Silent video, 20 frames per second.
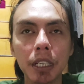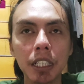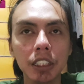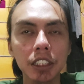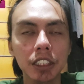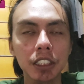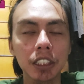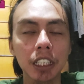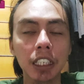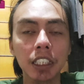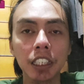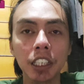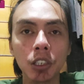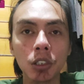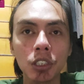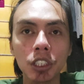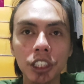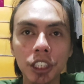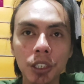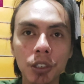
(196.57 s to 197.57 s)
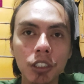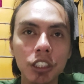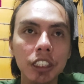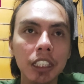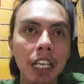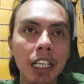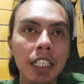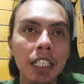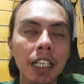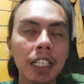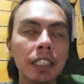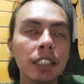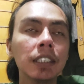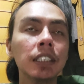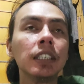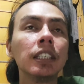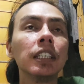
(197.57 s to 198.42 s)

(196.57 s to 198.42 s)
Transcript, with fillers: pas dengan teori-teori saya